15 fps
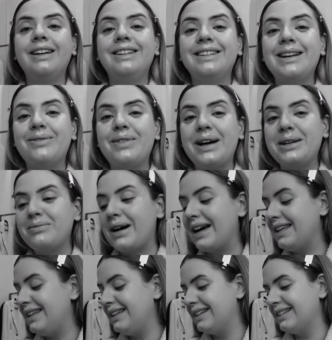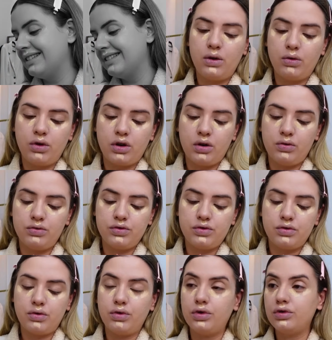oh, da Mari Maria. Cor que eu uso,
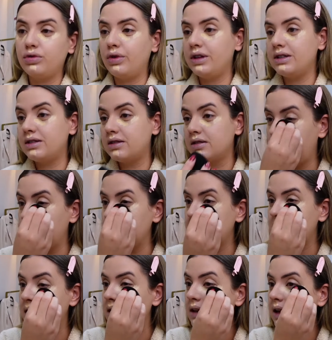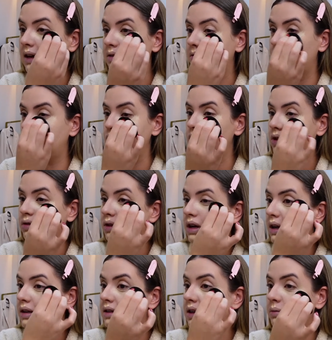cor 2. Mas sei lá, tô achando que
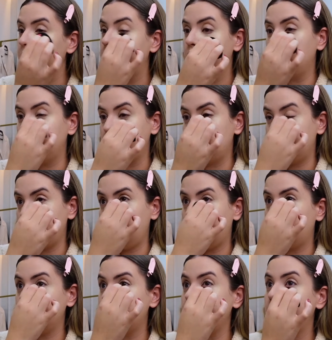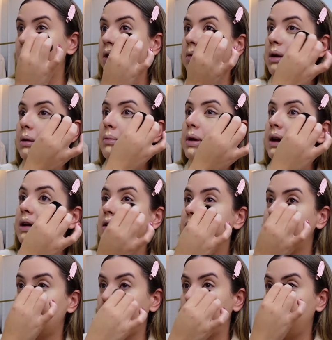ela tá muito seca, assim, pra minha pele,
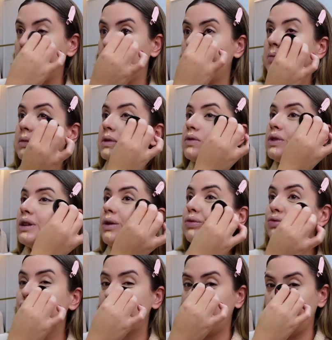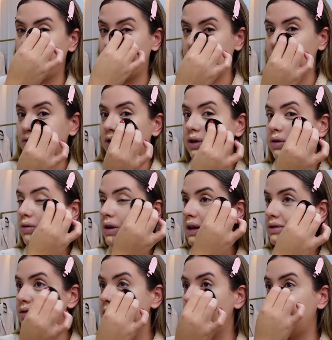sabe? Mas vou dar um jeitinho aqui com o resto da